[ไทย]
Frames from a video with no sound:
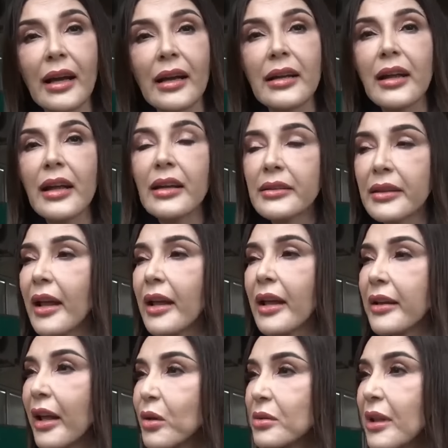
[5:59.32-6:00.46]
อะไรขึ้น
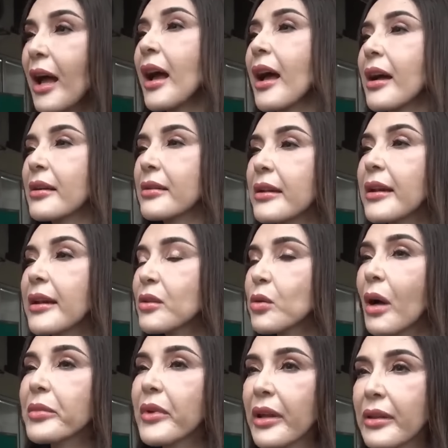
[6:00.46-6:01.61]
ก่อนหน้านี้คุณมนัญ
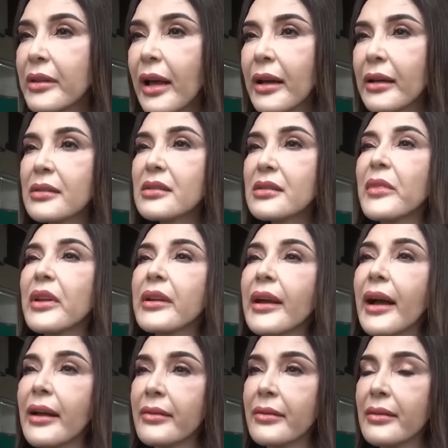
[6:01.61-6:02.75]
ญานะคะ ได้ให้สัมภาษณ์กับ
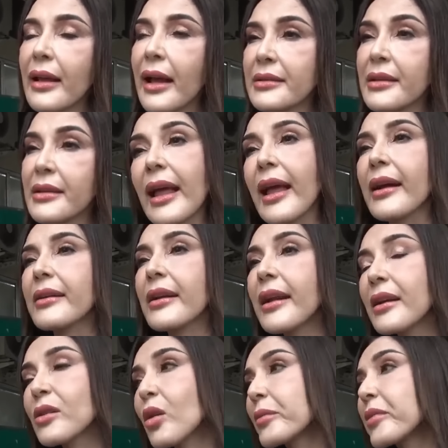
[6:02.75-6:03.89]
ผู้สื่อข่าวก่อนที่
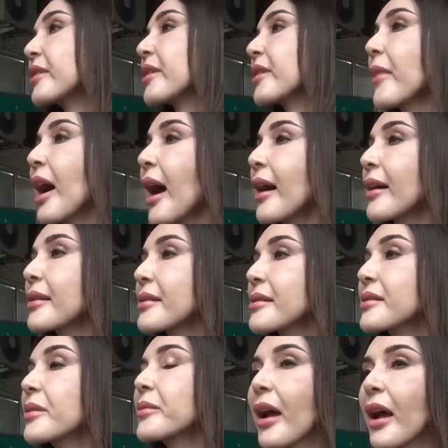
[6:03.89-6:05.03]
จะเดินทางมายื่นสมัค
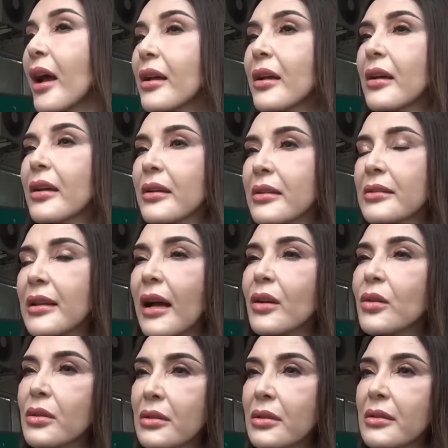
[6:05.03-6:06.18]
รรับเลือกตั้งว่า
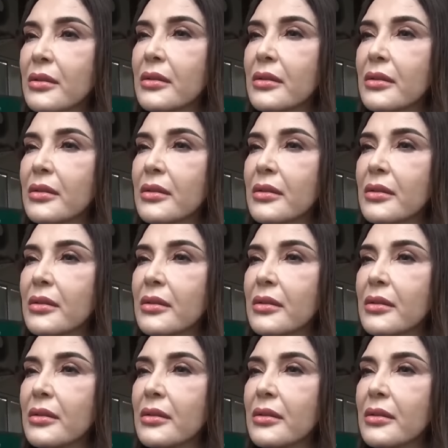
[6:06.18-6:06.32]
กา